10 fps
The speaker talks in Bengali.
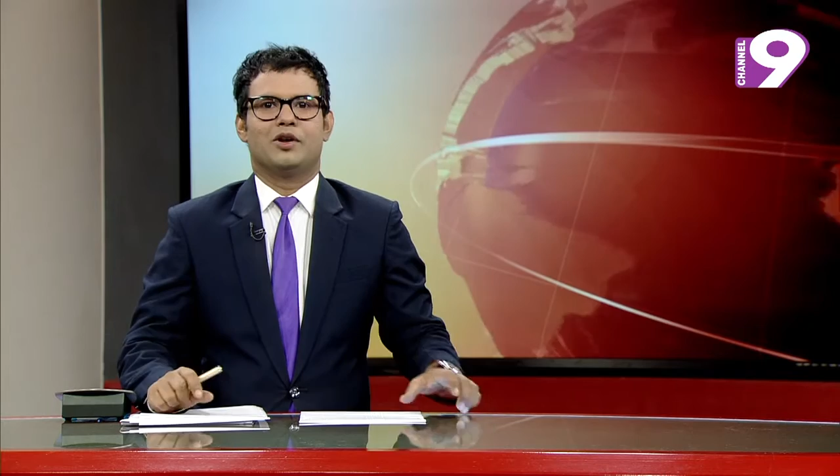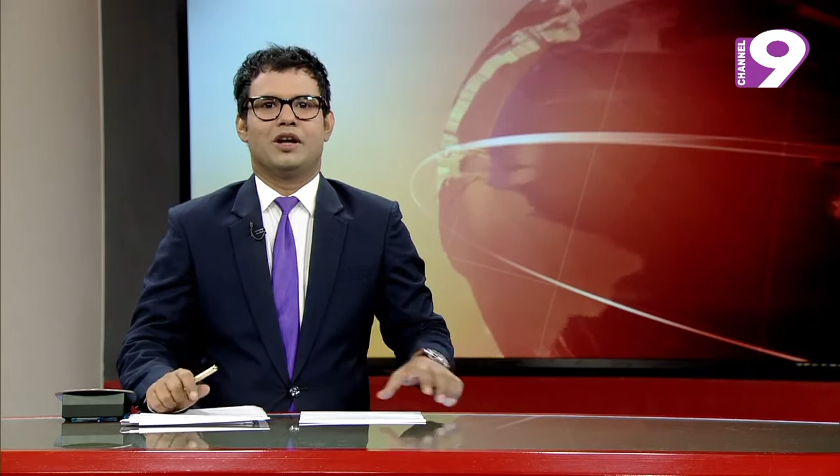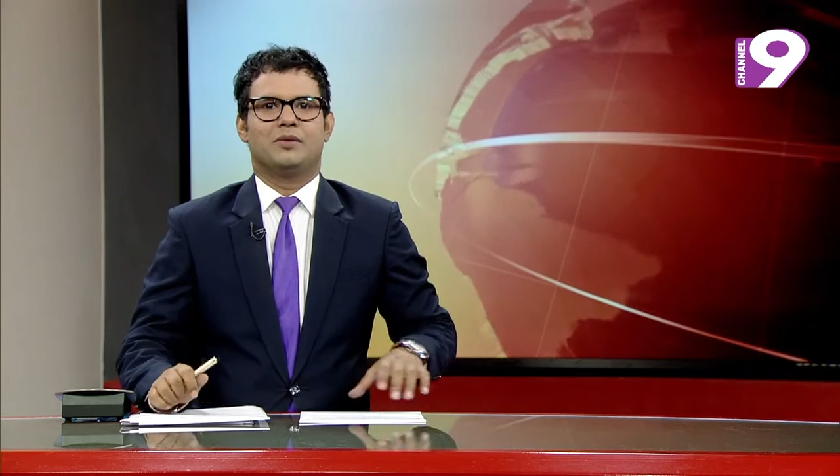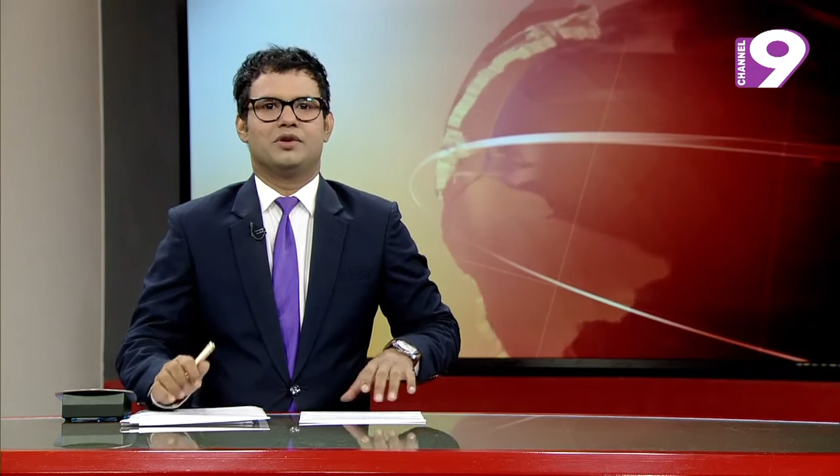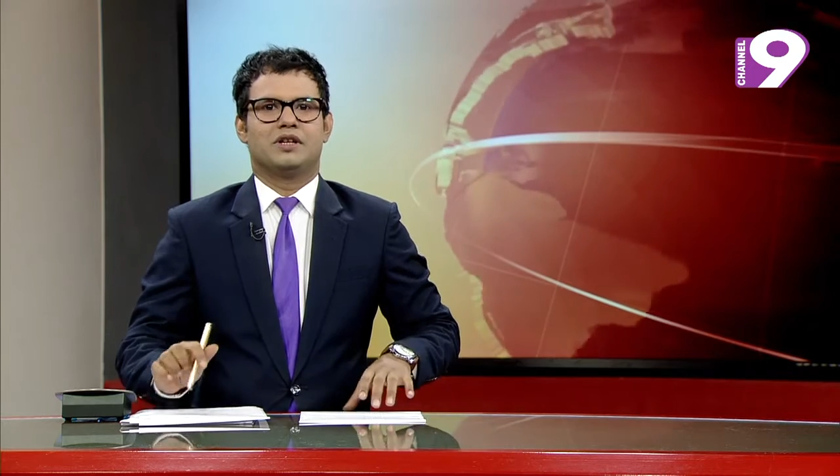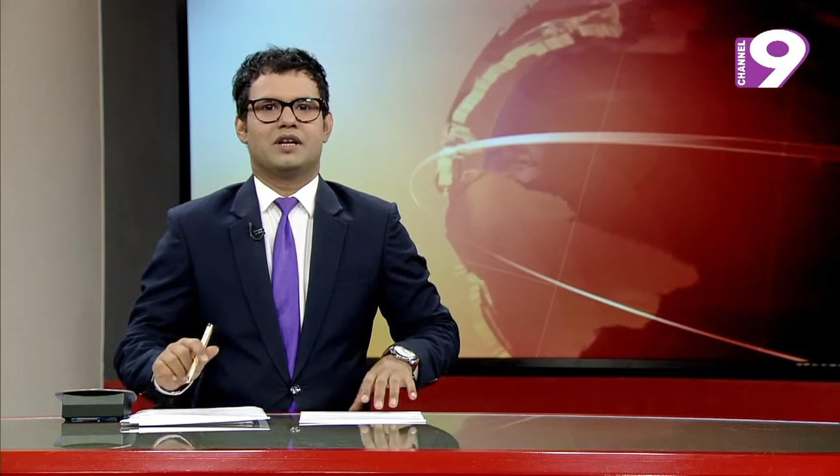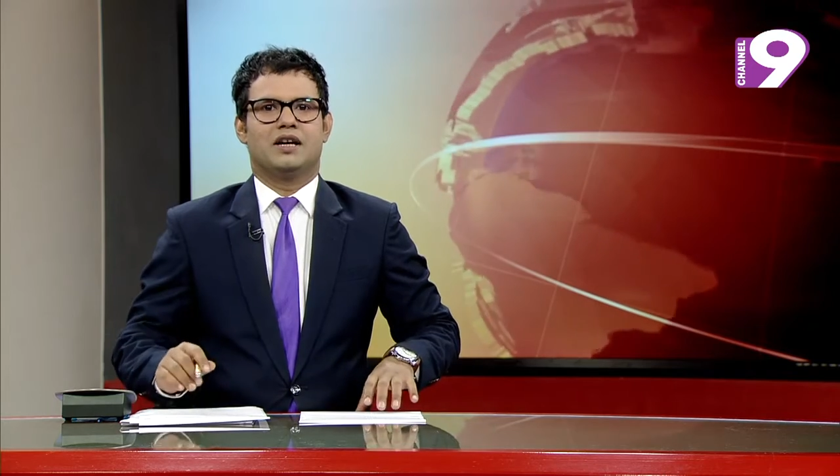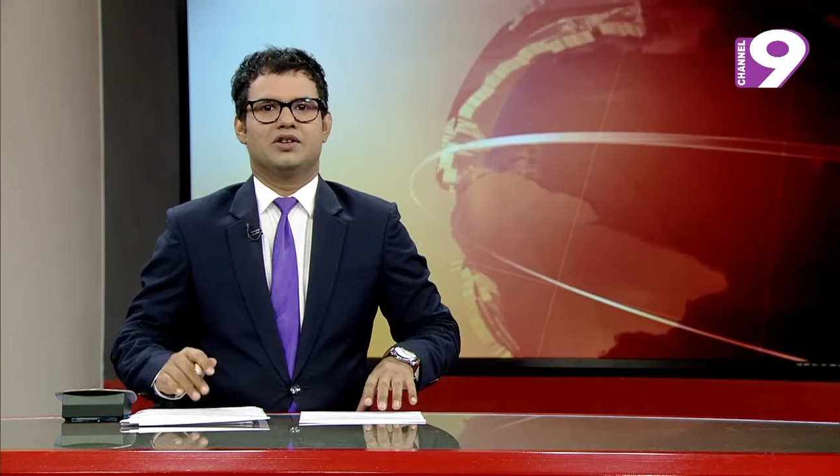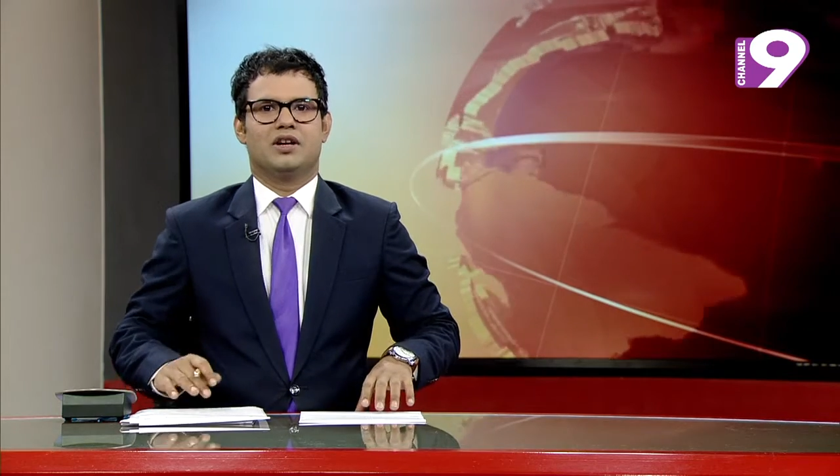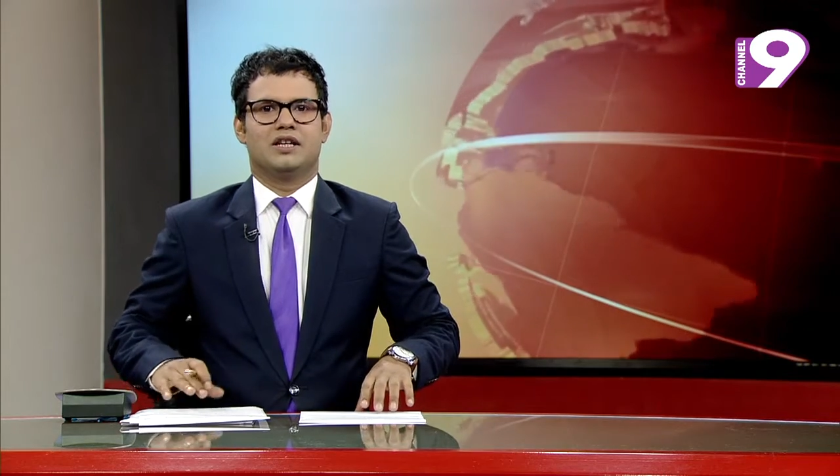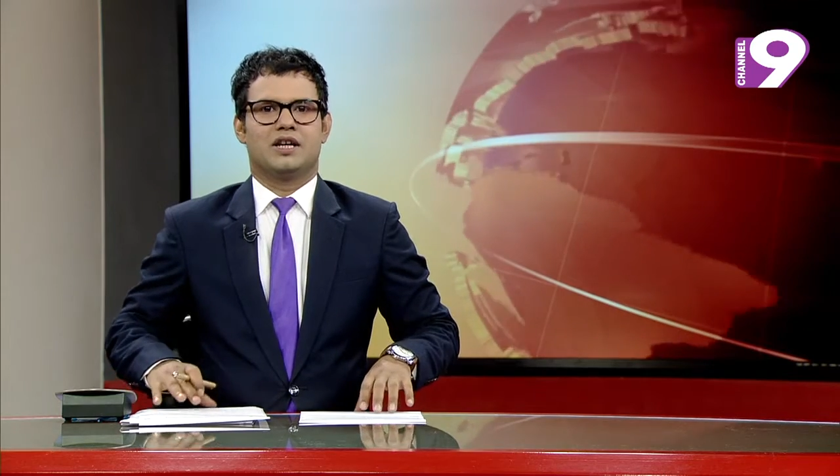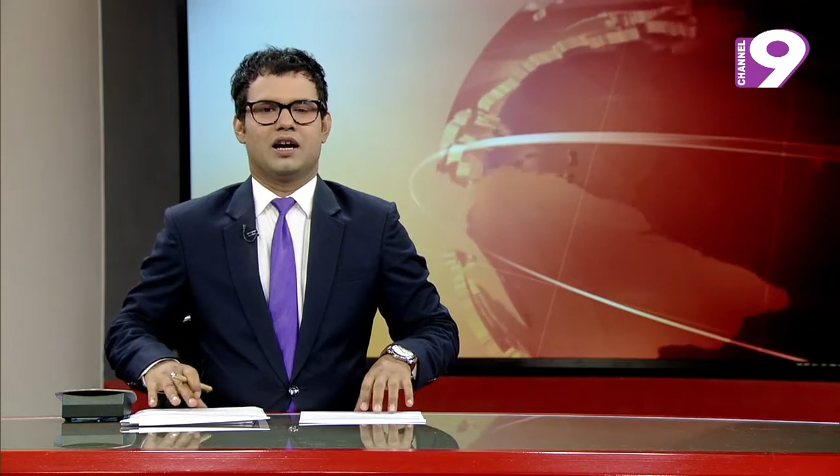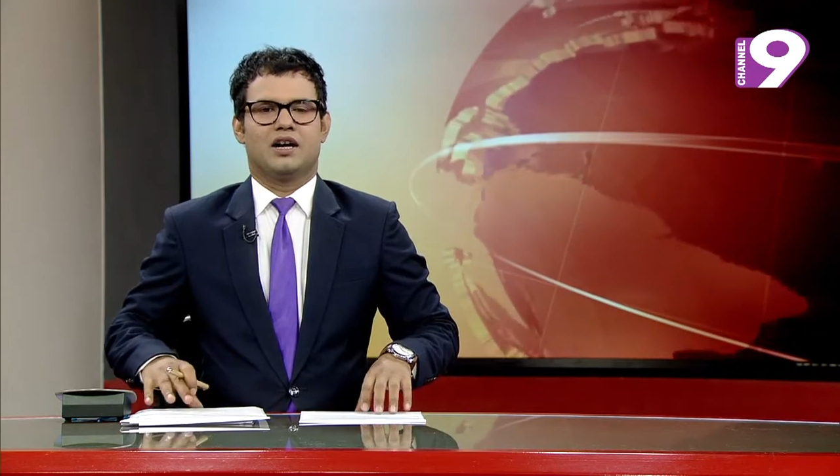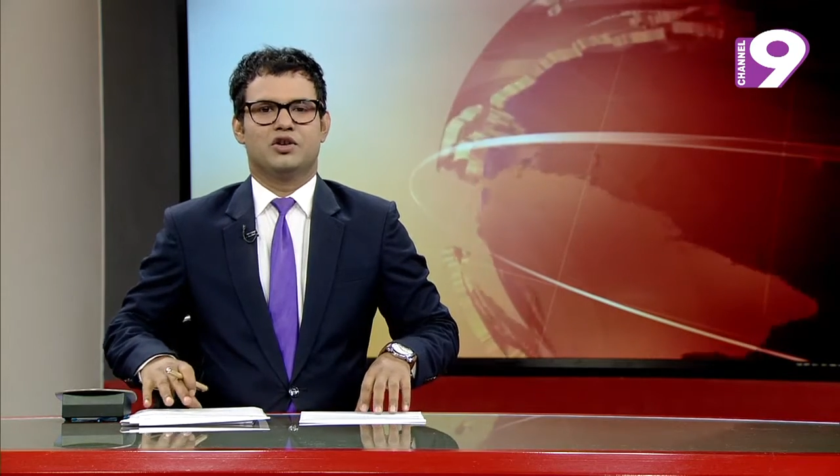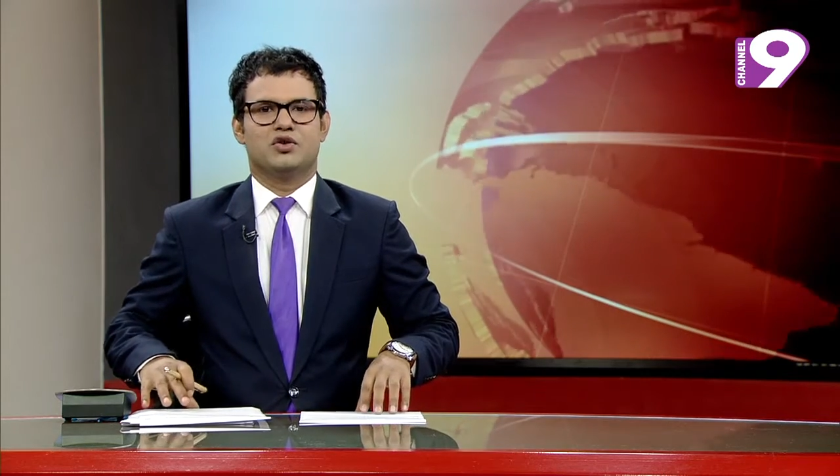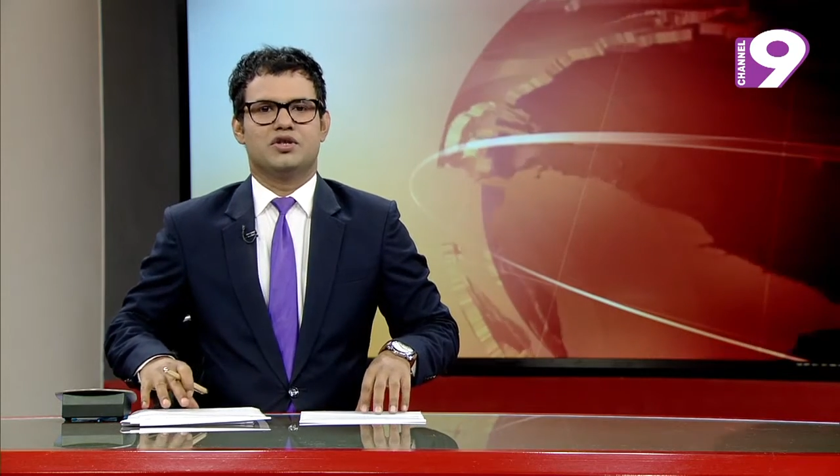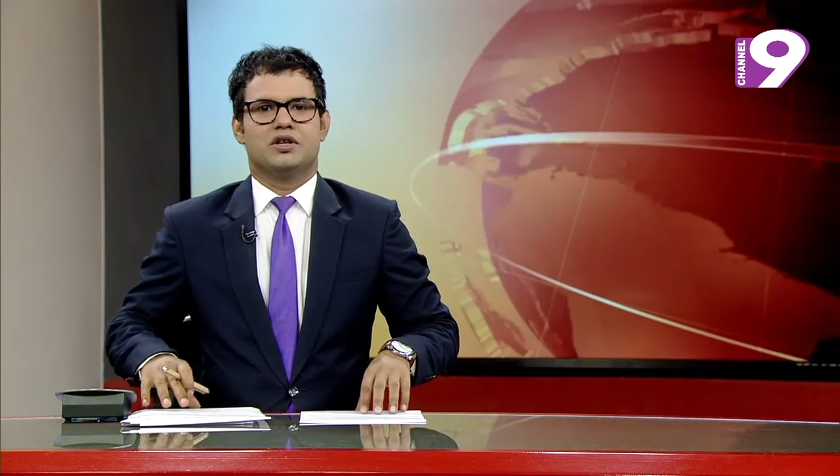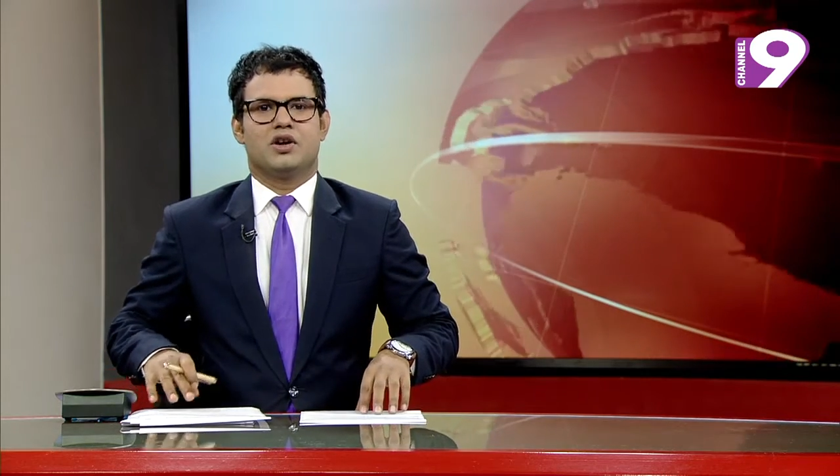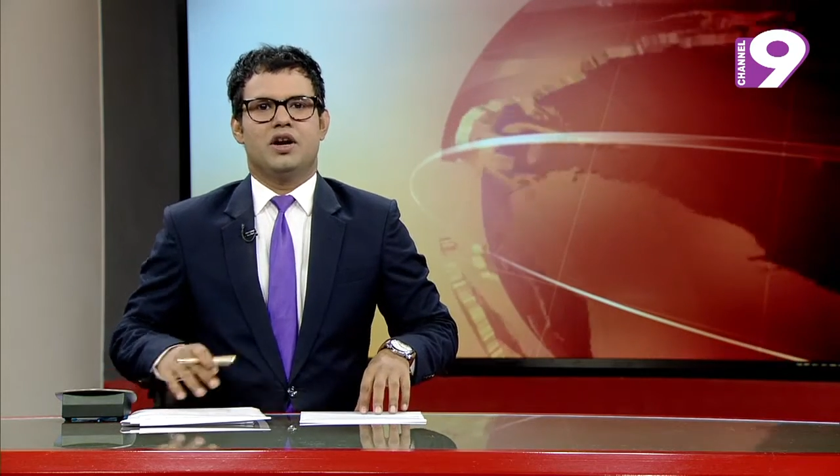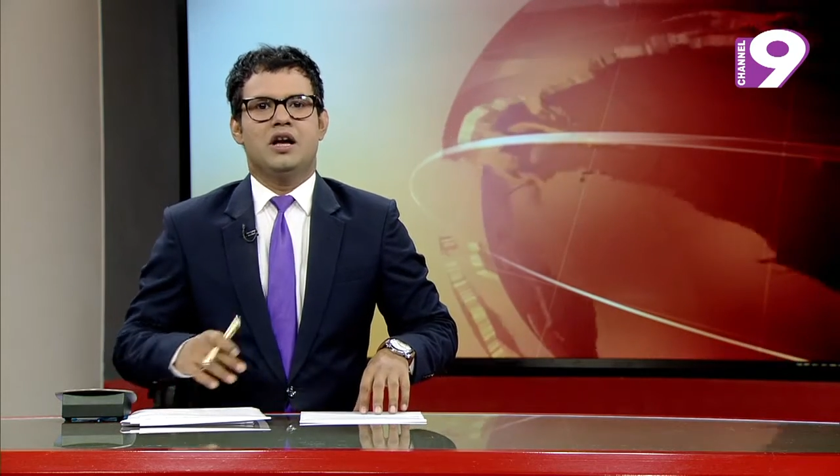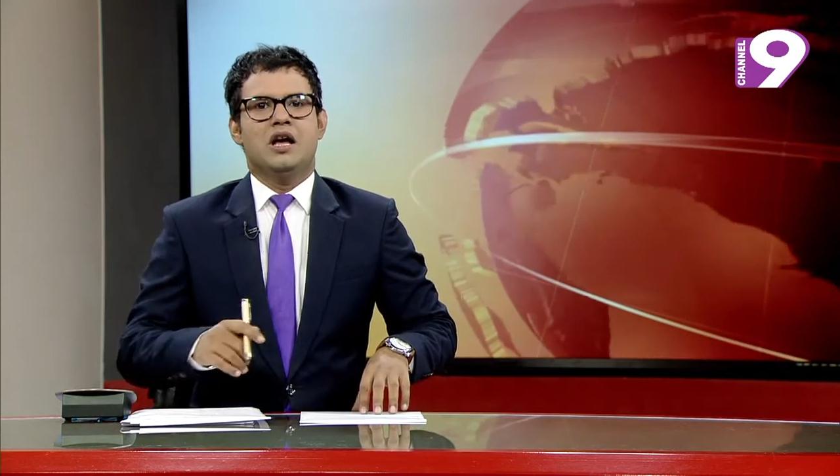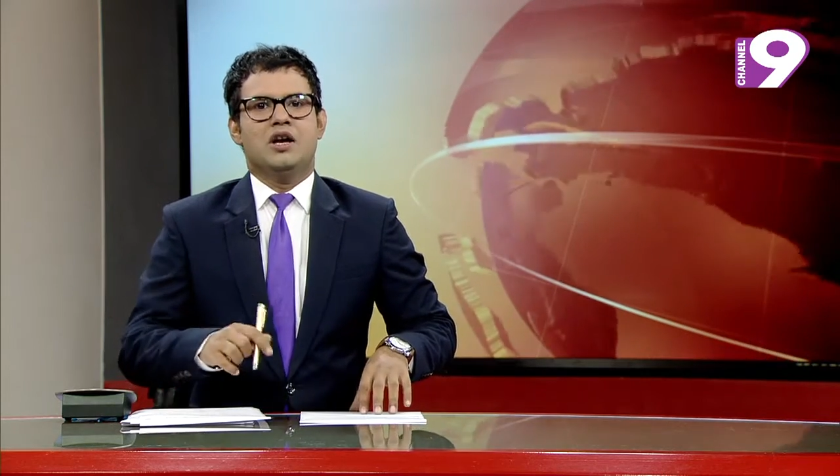প্রধানমন্ত্রীর কার্যালয়ে সাক্ষাৎ অনুষ্ঠিত হয়